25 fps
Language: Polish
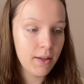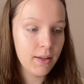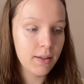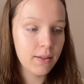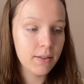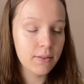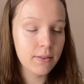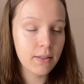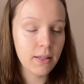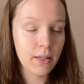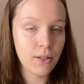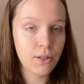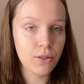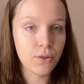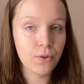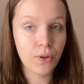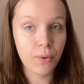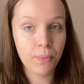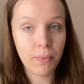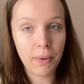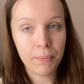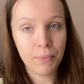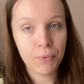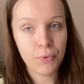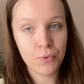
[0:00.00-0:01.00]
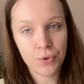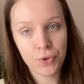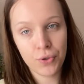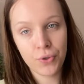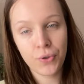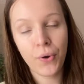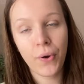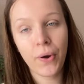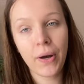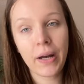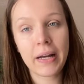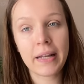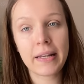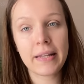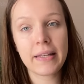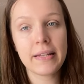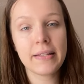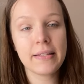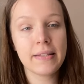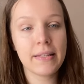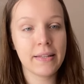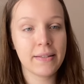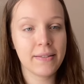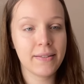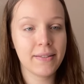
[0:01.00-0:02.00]
E, także to mam już
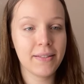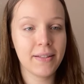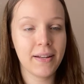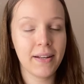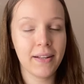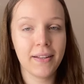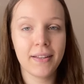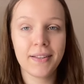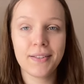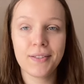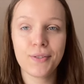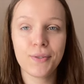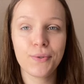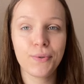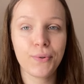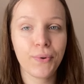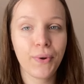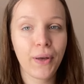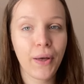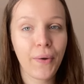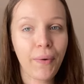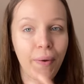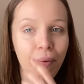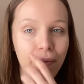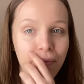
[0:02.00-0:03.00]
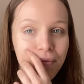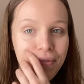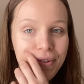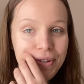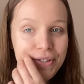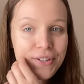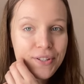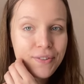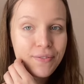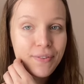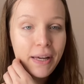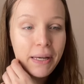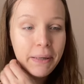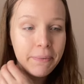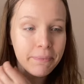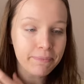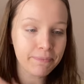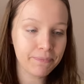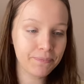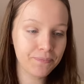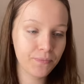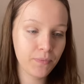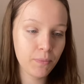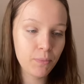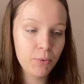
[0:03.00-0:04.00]
ogarnięte z rana, strugałam warzywa.
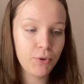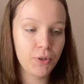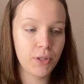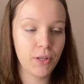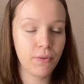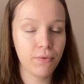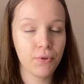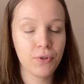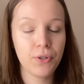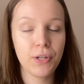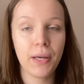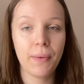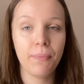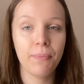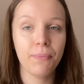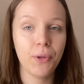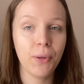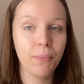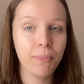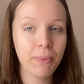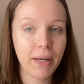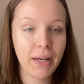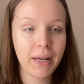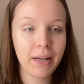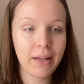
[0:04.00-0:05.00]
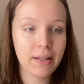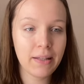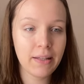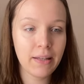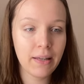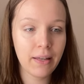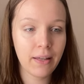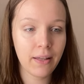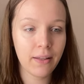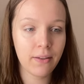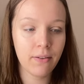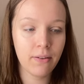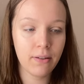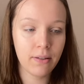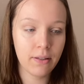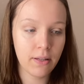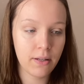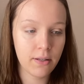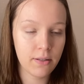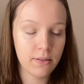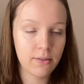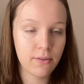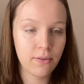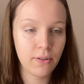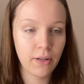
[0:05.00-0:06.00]
Później włożyłam do piekarnika, no i
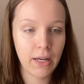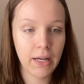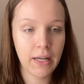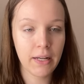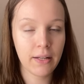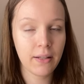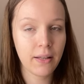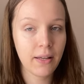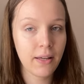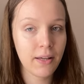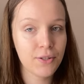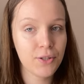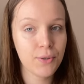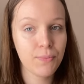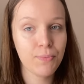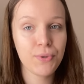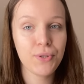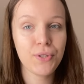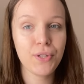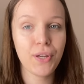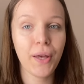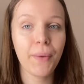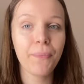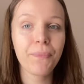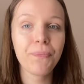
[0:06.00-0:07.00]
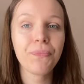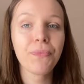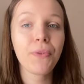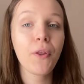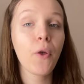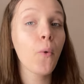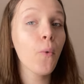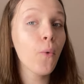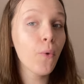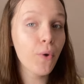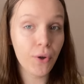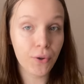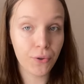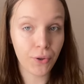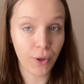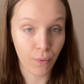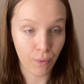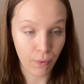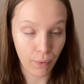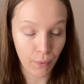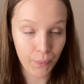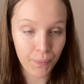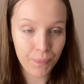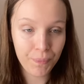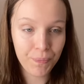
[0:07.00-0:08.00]
teraz do garnka, żeby się
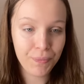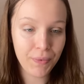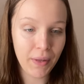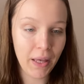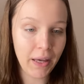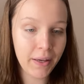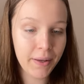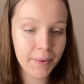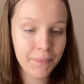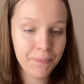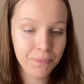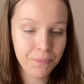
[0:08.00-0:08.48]
ugotował, tak?